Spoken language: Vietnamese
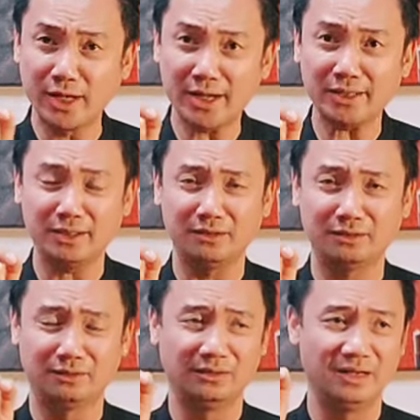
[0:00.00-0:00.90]
giới
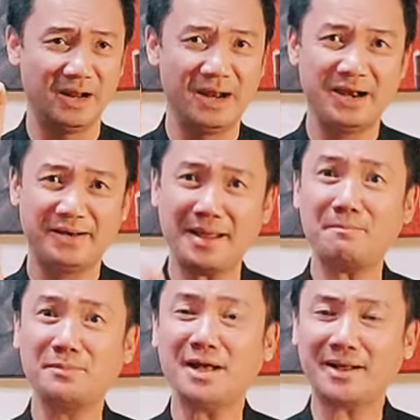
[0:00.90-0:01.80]

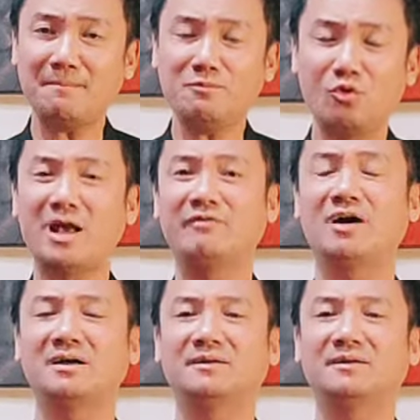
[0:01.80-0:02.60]
năm giới cấm của nhà Phật